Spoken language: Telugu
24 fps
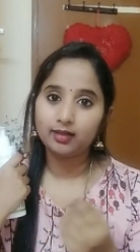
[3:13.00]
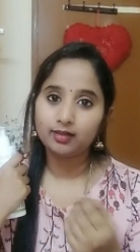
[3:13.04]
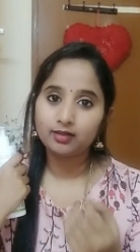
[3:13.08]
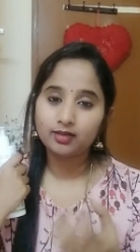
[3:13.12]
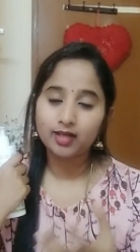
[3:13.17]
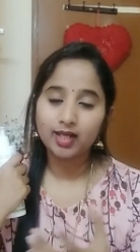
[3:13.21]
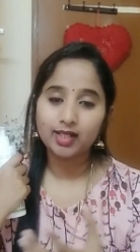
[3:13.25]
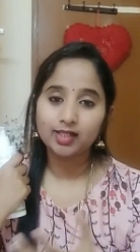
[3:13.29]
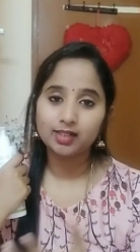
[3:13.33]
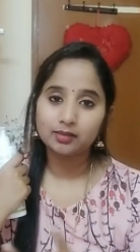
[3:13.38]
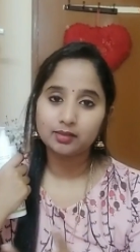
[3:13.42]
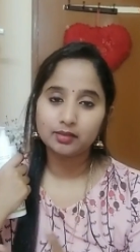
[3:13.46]

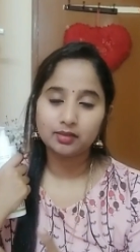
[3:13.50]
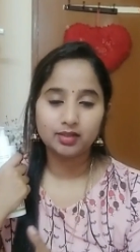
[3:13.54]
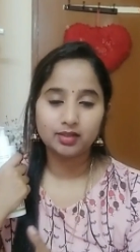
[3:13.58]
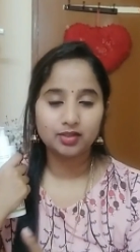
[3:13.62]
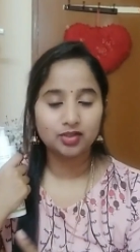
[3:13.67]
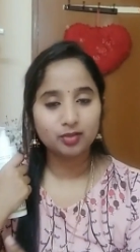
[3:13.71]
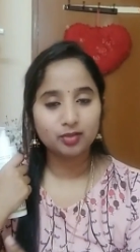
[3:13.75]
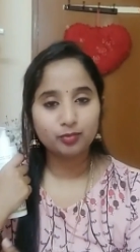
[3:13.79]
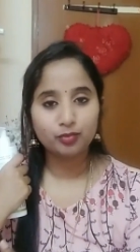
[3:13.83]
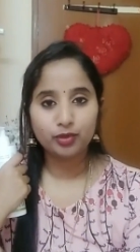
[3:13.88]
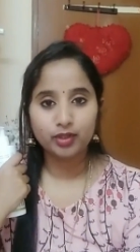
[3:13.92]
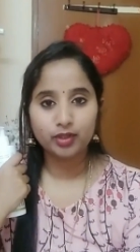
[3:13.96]
డ్రైనెస్
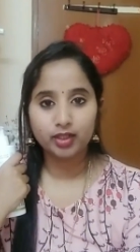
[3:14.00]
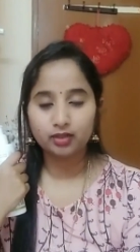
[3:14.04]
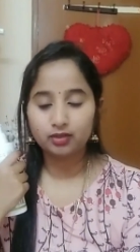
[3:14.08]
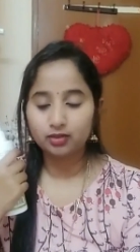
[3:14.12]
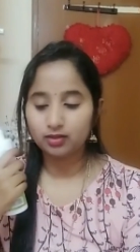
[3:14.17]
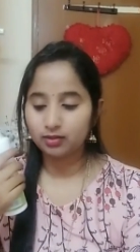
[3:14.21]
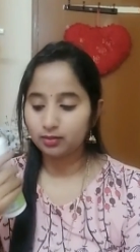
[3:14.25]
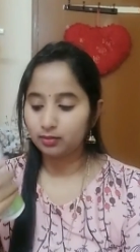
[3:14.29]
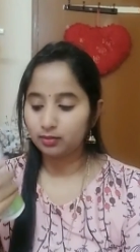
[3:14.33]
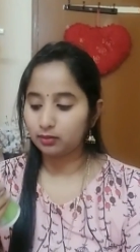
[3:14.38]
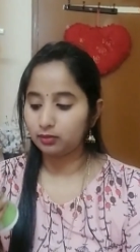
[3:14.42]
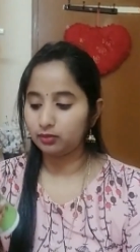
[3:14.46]
నుంచి ప్రొటెక్ట్
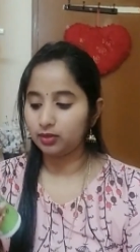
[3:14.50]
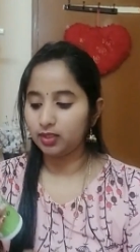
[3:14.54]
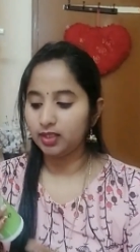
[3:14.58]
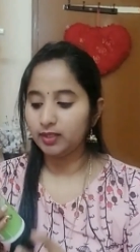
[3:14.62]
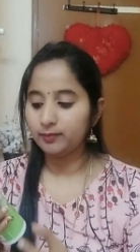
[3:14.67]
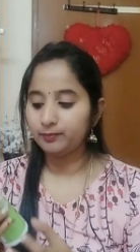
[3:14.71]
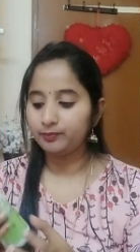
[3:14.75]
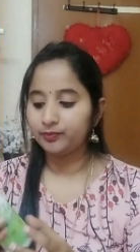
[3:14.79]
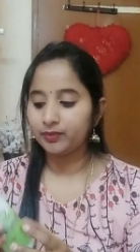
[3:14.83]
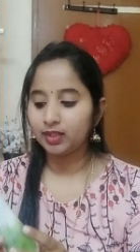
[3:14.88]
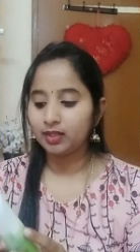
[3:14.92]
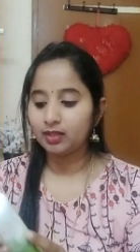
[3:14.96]
చేస్తుంది
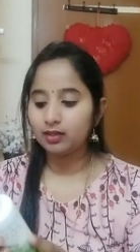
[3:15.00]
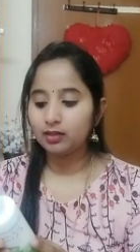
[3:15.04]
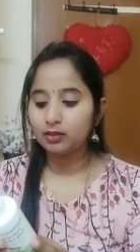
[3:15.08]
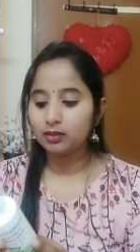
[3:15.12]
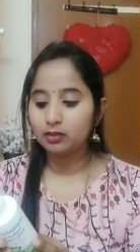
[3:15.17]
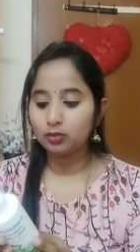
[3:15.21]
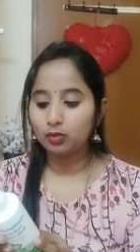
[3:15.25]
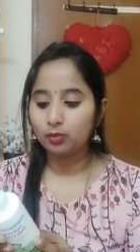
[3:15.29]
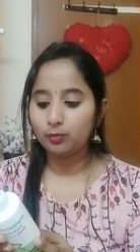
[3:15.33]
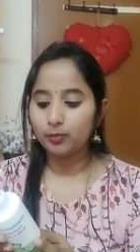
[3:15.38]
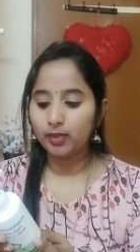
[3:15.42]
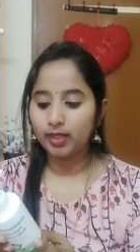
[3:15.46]

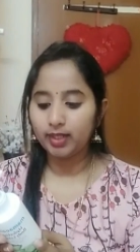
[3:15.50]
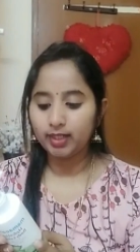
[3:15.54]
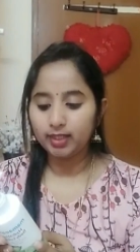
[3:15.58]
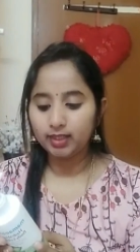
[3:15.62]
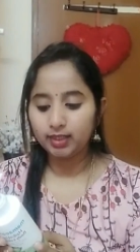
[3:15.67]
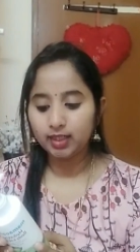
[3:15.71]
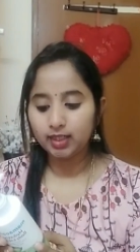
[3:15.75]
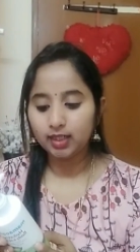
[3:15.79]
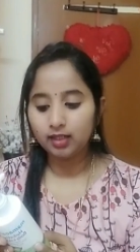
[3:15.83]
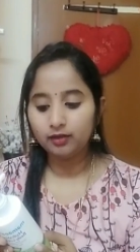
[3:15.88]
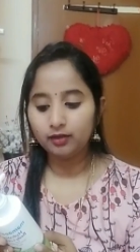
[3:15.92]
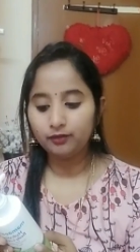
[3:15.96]
సో
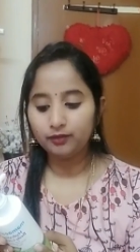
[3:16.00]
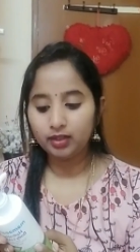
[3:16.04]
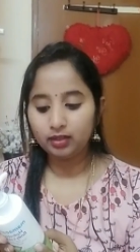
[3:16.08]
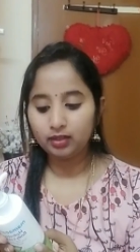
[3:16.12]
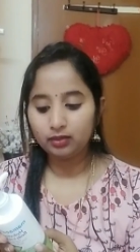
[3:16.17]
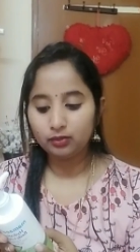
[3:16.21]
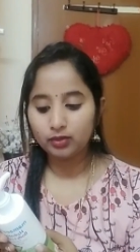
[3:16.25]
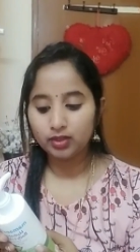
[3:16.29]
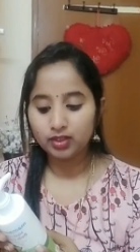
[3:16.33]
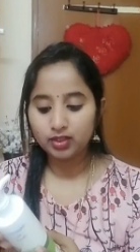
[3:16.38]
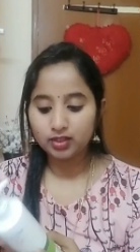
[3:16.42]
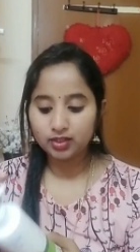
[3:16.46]
మెయిన్గా
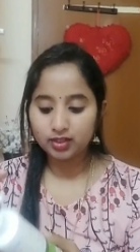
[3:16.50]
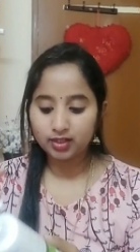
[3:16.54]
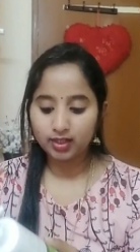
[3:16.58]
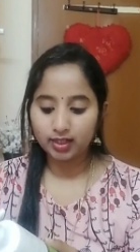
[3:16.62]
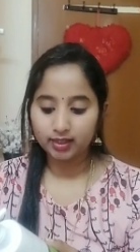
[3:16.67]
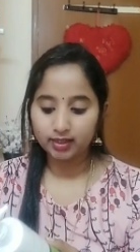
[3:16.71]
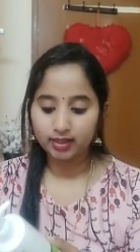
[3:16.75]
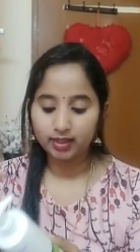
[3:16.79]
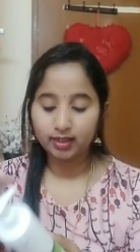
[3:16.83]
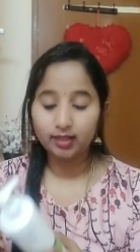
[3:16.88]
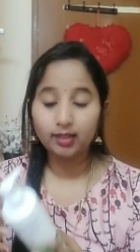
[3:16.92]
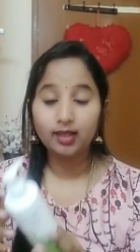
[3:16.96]
వీటి గురించి
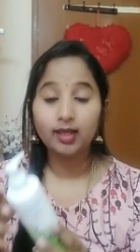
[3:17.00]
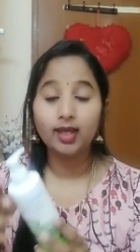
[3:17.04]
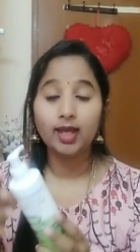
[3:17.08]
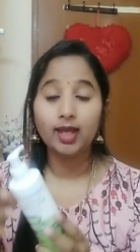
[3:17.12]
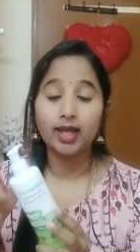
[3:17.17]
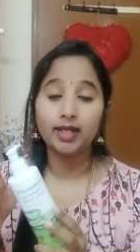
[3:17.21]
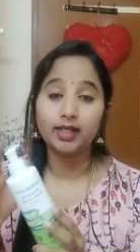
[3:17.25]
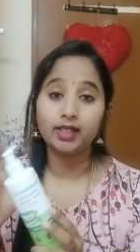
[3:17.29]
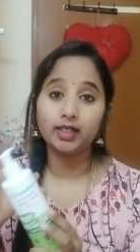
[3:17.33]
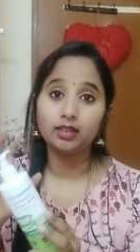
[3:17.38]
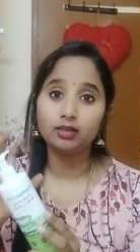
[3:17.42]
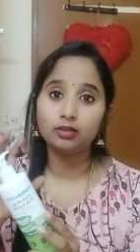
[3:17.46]
అదే
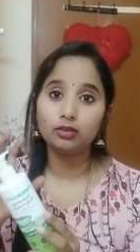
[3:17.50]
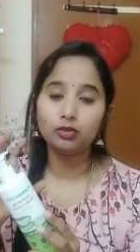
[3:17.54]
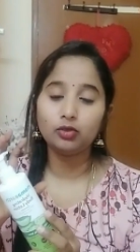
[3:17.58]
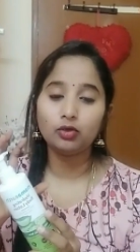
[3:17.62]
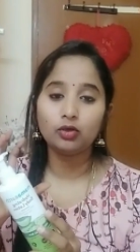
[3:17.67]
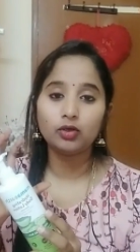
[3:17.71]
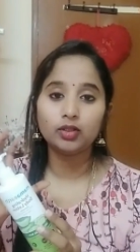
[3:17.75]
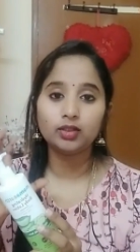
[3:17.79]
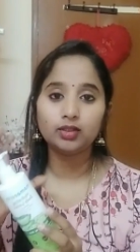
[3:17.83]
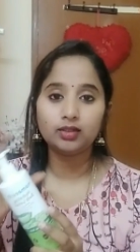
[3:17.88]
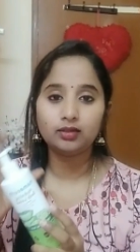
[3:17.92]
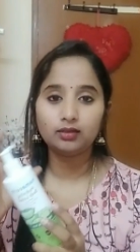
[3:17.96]
అండ్
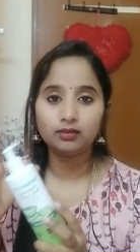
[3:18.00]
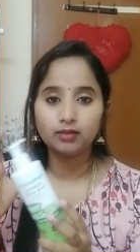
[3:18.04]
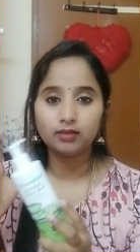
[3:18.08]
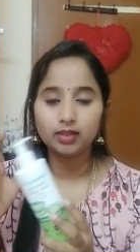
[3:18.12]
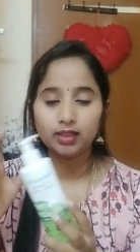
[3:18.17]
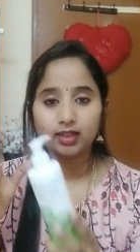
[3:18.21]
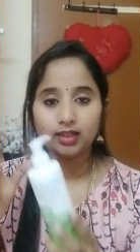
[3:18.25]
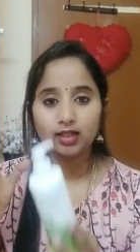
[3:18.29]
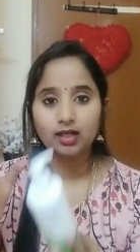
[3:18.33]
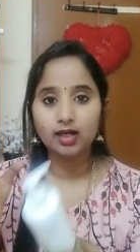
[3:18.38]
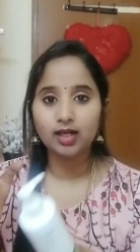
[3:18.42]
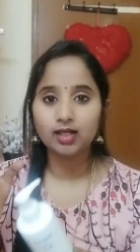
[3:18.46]
ఇందులో
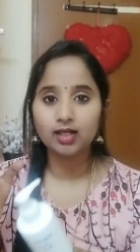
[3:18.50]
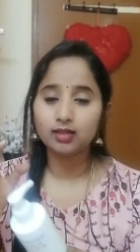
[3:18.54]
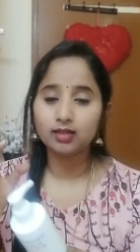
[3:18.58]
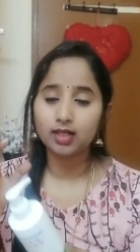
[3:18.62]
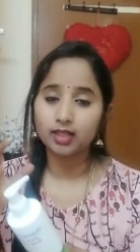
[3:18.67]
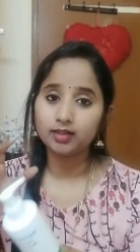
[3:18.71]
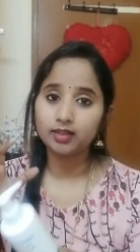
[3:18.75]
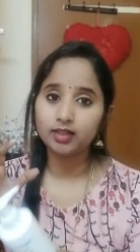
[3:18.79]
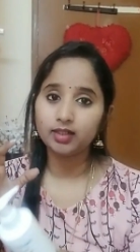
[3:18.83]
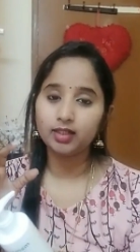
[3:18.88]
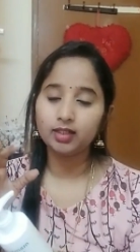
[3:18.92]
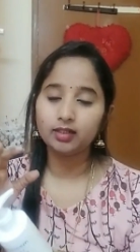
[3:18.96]
ఇంకా
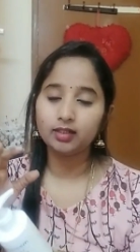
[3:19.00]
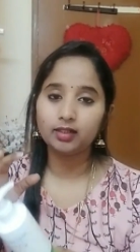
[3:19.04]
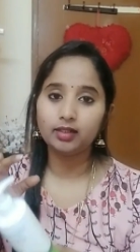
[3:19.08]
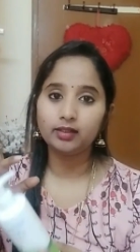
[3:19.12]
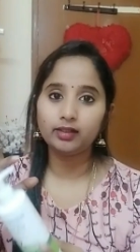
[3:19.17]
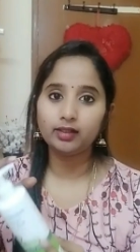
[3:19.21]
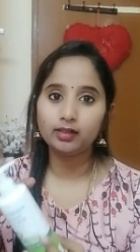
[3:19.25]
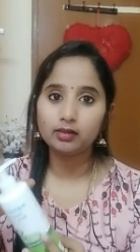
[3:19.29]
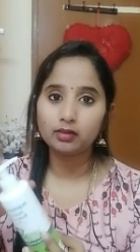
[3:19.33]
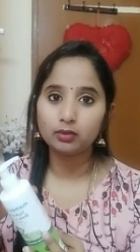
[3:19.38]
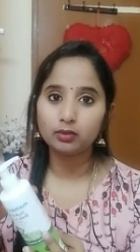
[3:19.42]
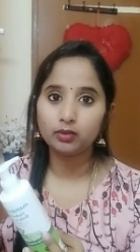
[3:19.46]
అదర్
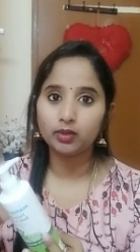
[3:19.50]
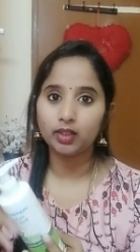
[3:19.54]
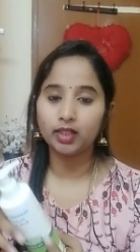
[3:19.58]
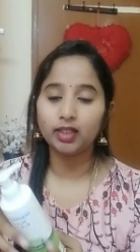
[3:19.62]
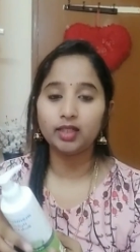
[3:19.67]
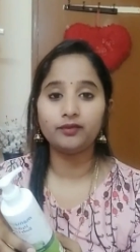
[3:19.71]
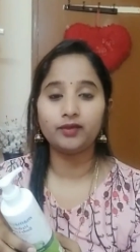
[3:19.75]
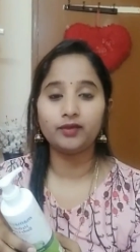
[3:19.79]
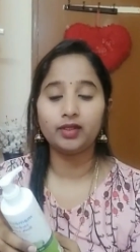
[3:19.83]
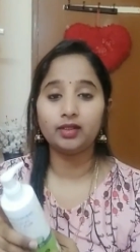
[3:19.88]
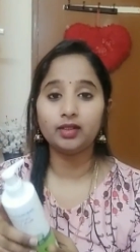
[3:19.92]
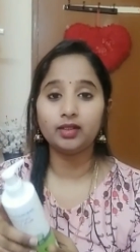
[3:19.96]
ఇంగ్రీడియంట్స్
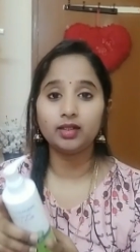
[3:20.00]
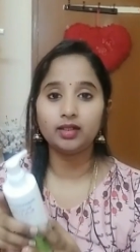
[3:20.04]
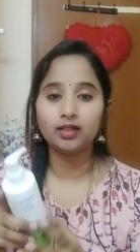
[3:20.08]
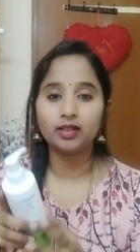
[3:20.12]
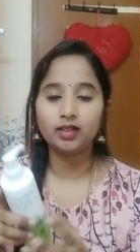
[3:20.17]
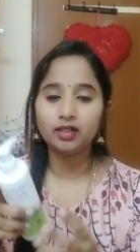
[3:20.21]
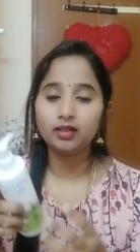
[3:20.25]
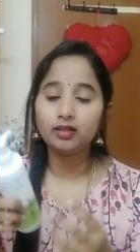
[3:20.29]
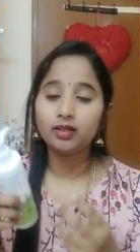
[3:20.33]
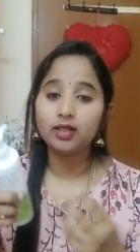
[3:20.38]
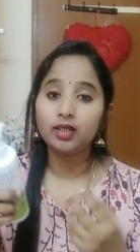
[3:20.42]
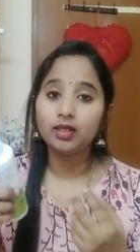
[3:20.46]
ఉన్నాయి అవి
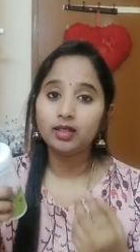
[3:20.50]
ఏంటంటే